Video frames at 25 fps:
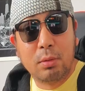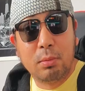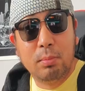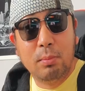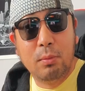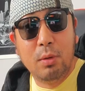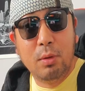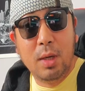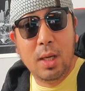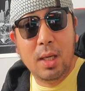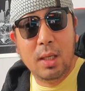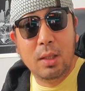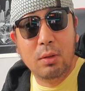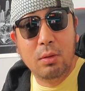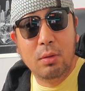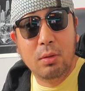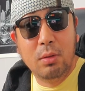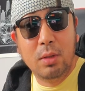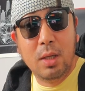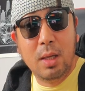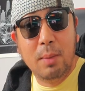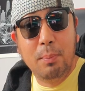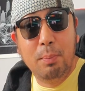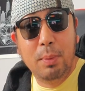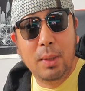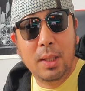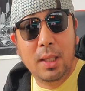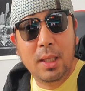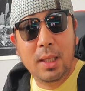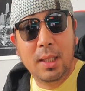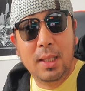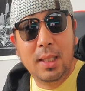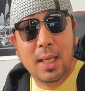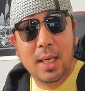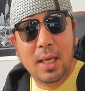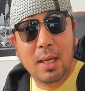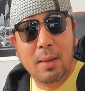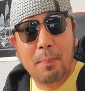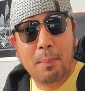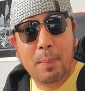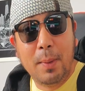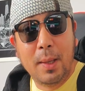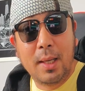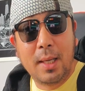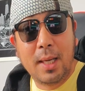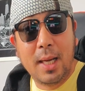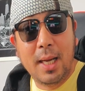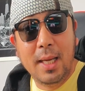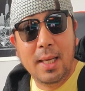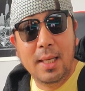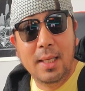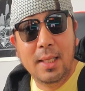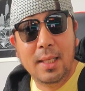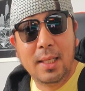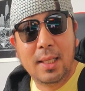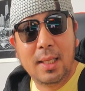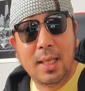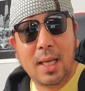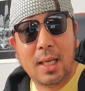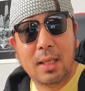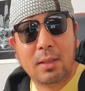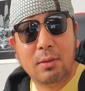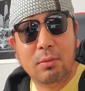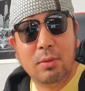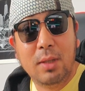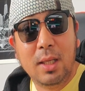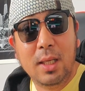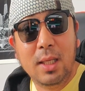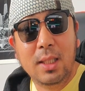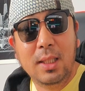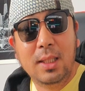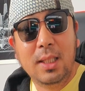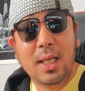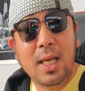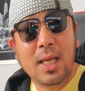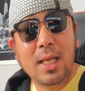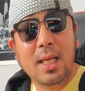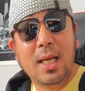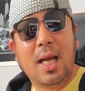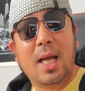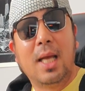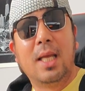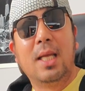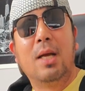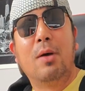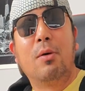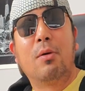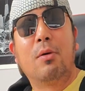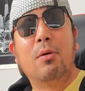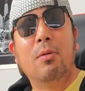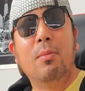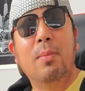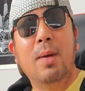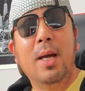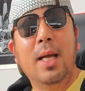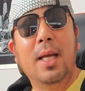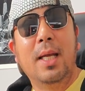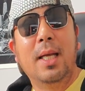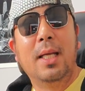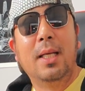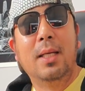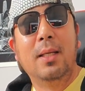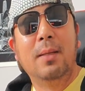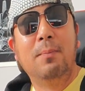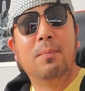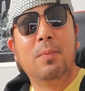mula nung ah, binigyan ng pagkain ni Cardo Dalisay ayaw kumain